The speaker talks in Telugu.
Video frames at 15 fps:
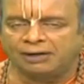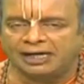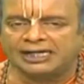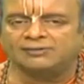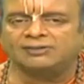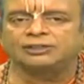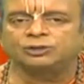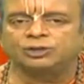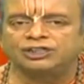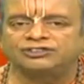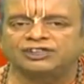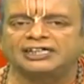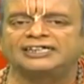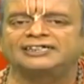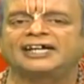భగవంతుని
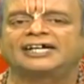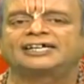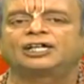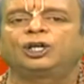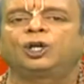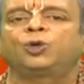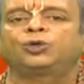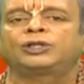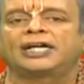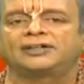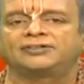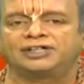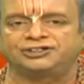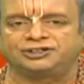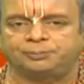సన్నిధానంలో
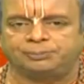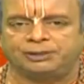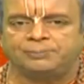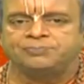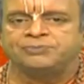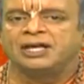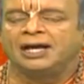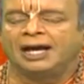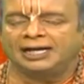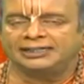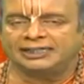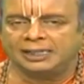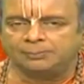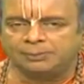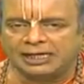ఉండడం అని చెప్పి
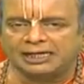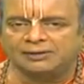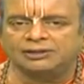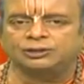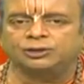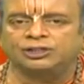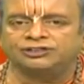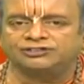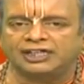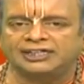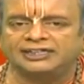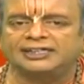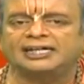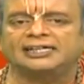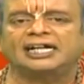అంటే భగవంతుని
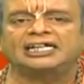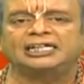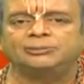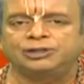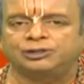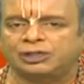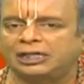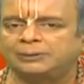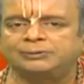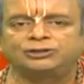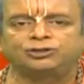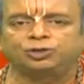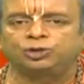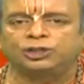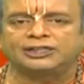సన్నిధానాన్ని మీరు
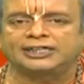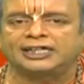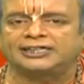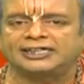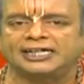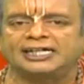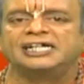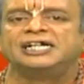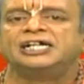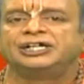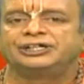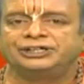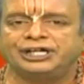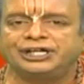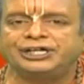కల్పించుకున్నట్టయితే
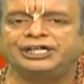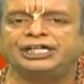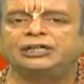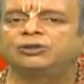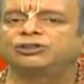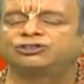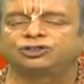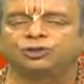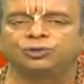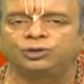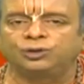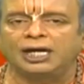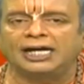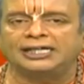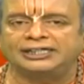ఎంగిలి
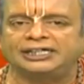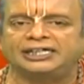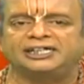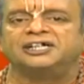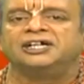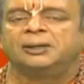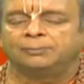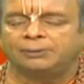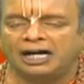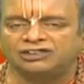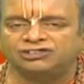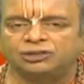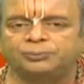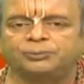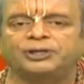వస్తువులు కానీ
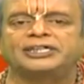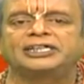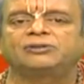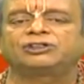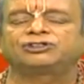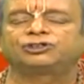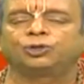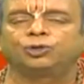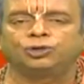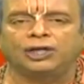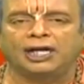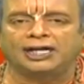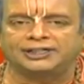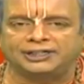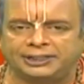పాసిపోయిన వస్తువులు
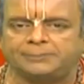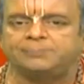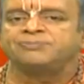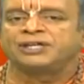కానీ